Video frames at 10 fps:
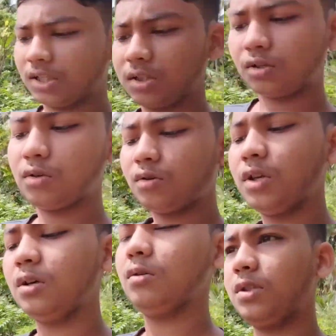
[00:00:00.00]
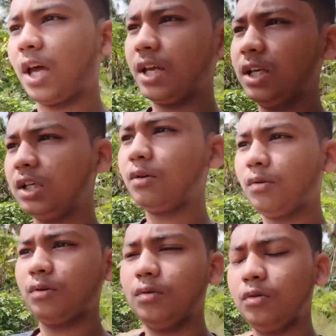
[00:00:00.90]
এসেছিলো করে সাইকেলটা ও
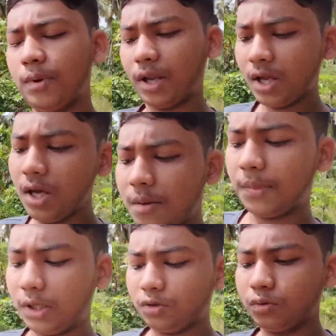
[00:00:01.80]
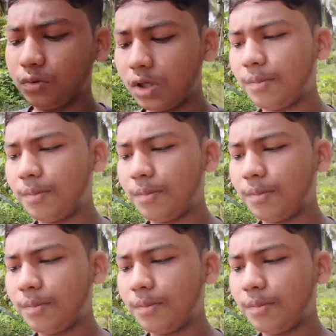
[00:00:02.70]
মানে চুনুদের